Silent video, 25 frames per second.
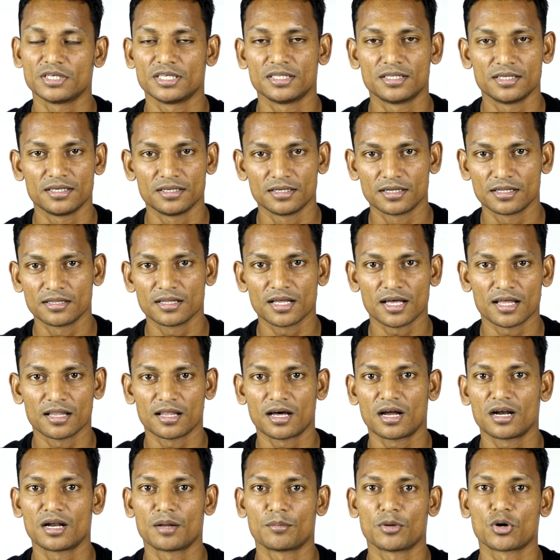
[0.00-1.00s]
இது இருந்தால்
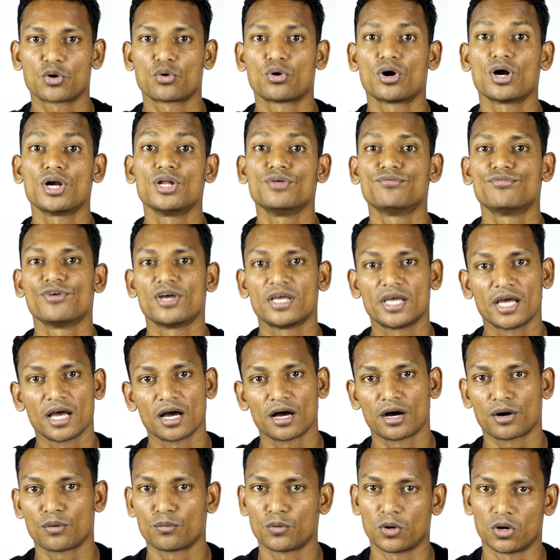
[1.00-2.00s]
தான் நம்ம குவாலிஃபையே
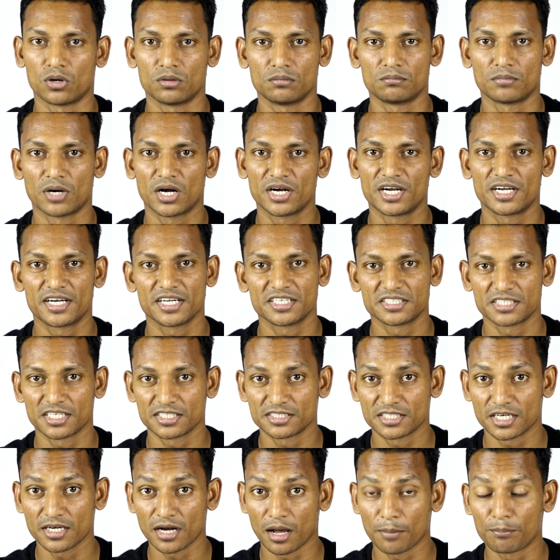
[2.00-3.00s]
ஆகும்
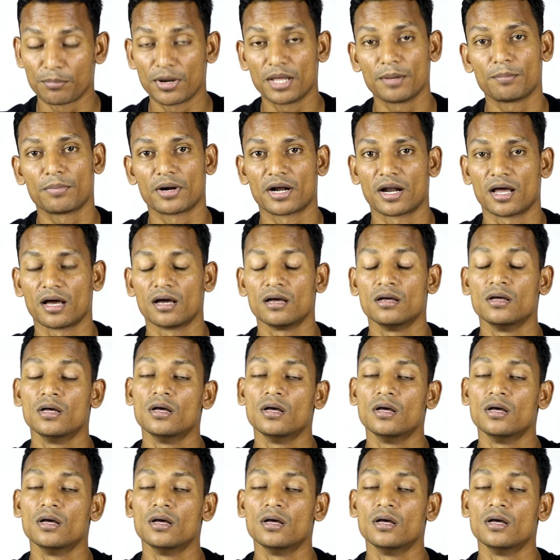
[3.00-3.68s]
மானிட்டைசேஷன் அப்ளை பண்ண